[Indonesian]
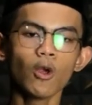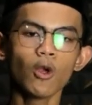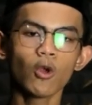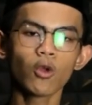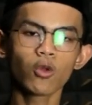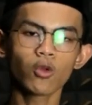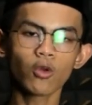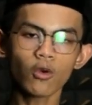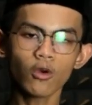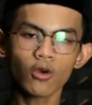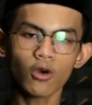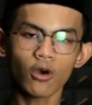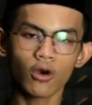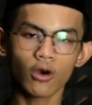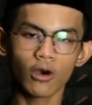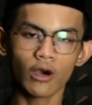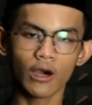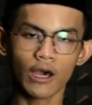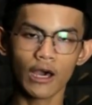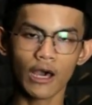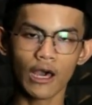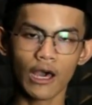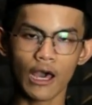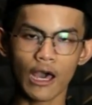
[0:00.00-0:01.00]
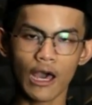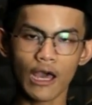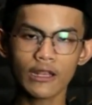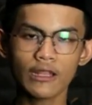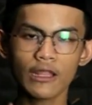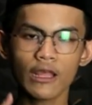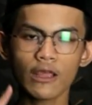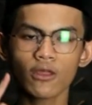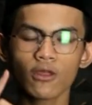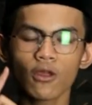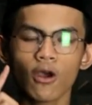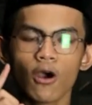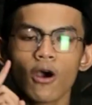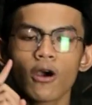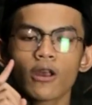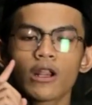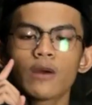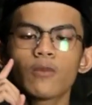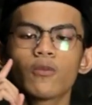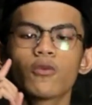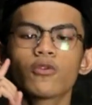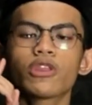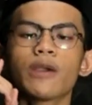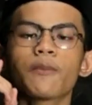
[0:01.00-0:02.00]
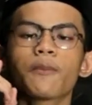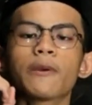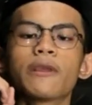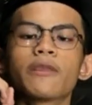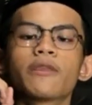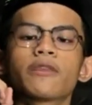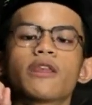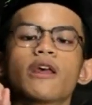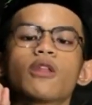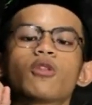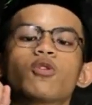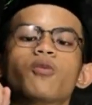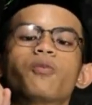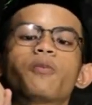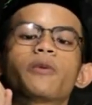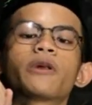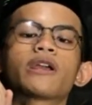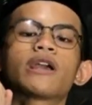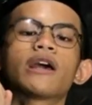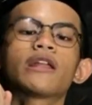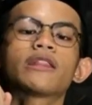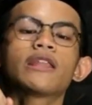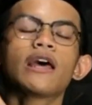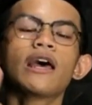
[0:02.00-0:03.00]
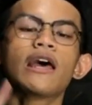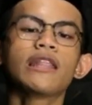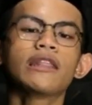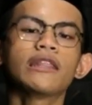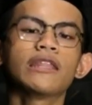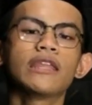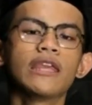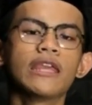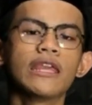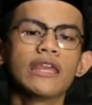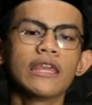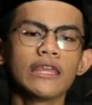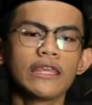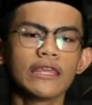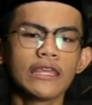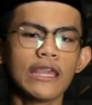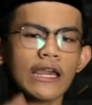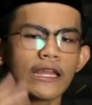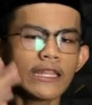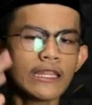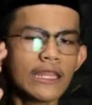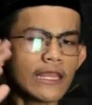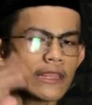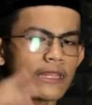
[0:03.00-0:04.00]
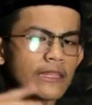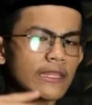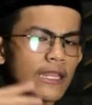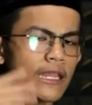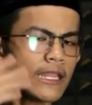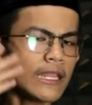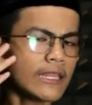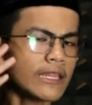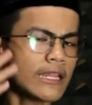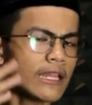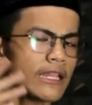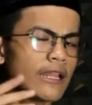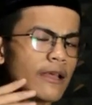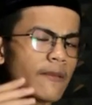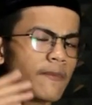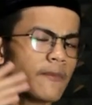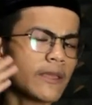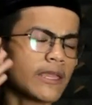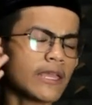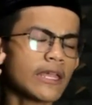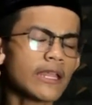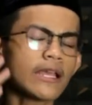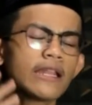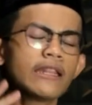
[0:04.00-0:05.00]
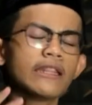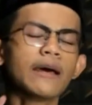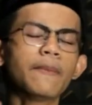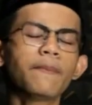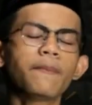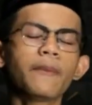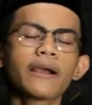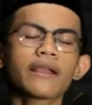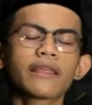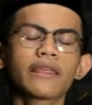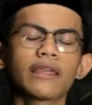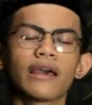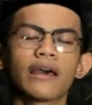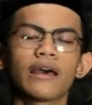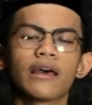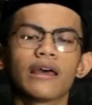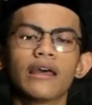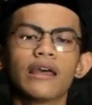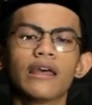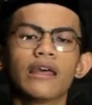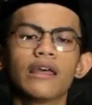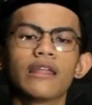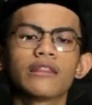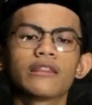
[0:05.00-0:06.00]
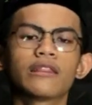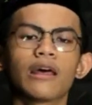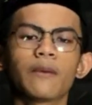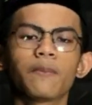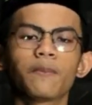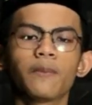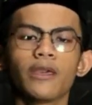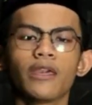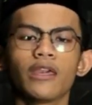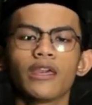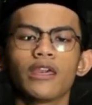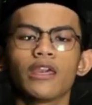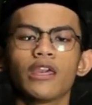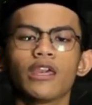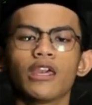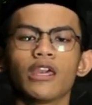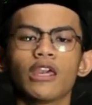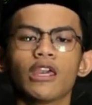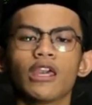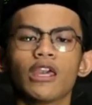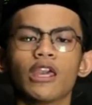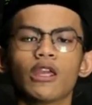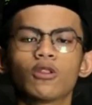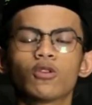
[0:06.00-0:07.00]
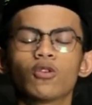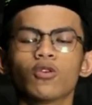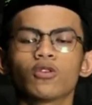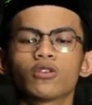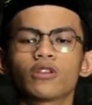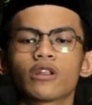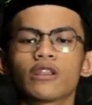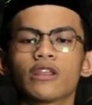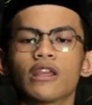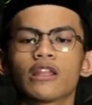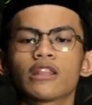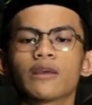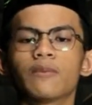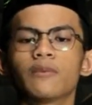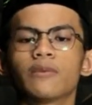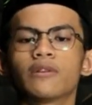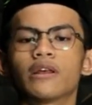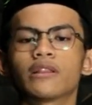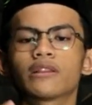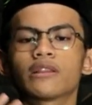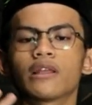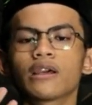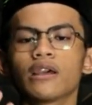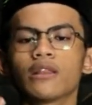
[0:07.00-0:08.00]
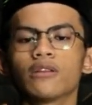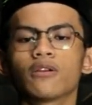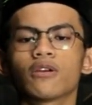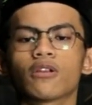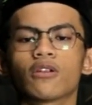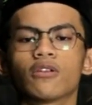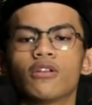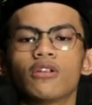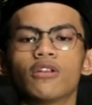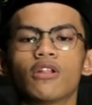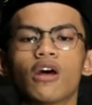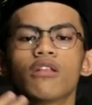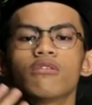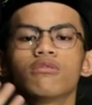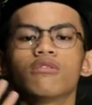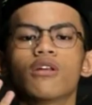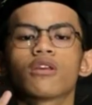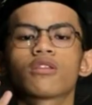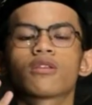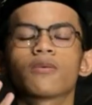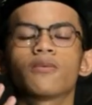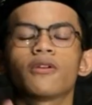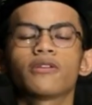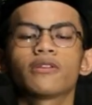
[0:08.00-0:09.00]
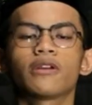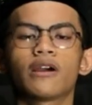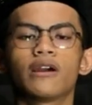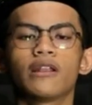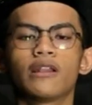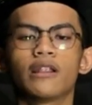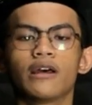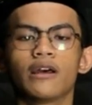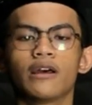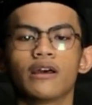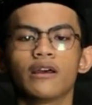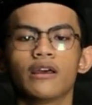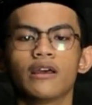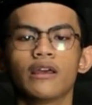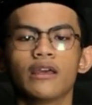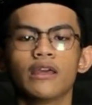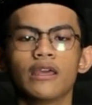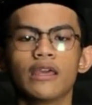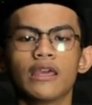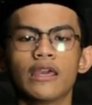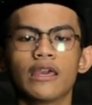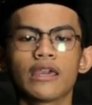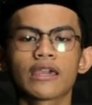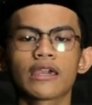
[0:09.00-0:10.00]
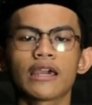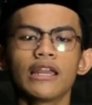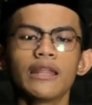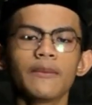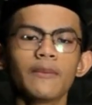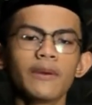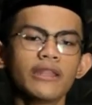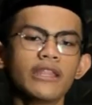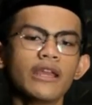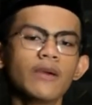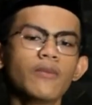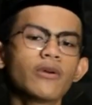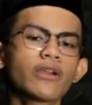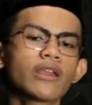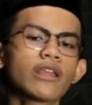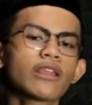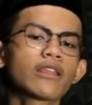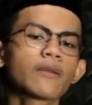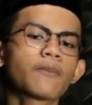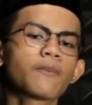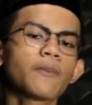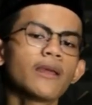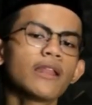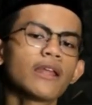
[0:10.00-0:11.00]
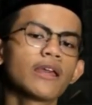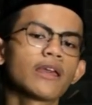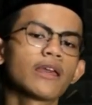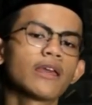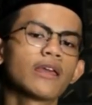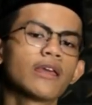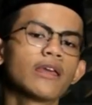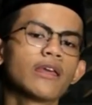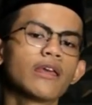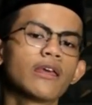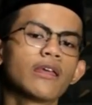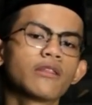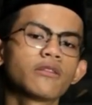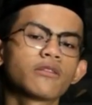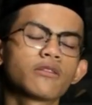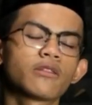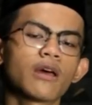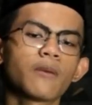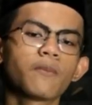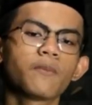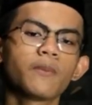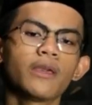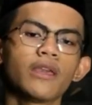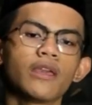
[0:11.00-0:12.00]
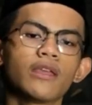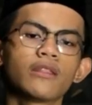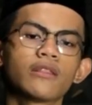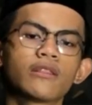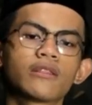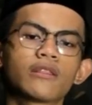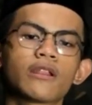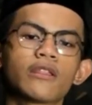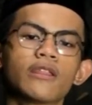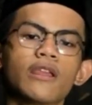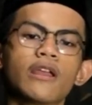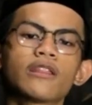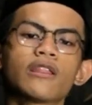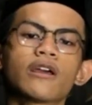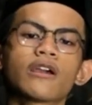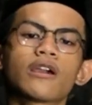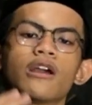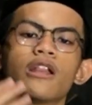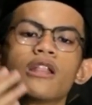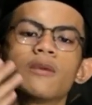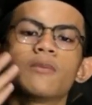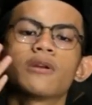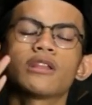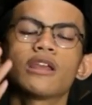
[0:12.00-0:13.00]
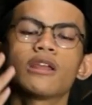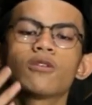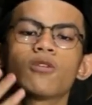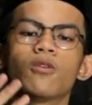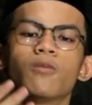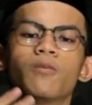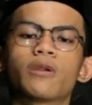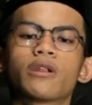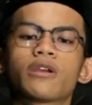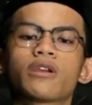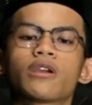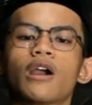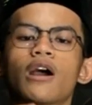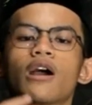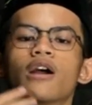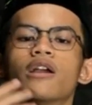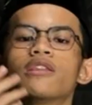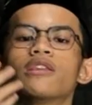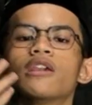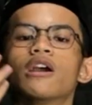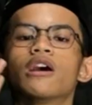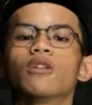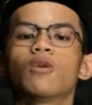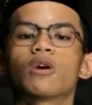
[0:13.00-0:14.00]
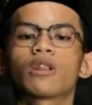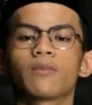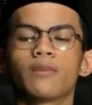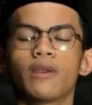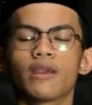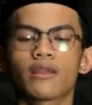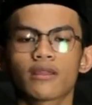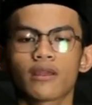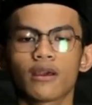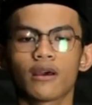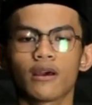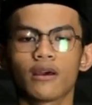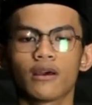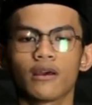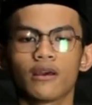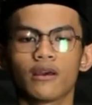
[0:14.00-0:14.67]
Sungguh ada seorang mengucapkan satu perkataan yang dia sendiri tidak pikirkan dampaknya, tapi itu ternyata mendatangkan keridhaan Allah Subhanahu taala. Kalimat dia mungkin sepele, tapi ternyata kalimat itu berkahnya luar biasa.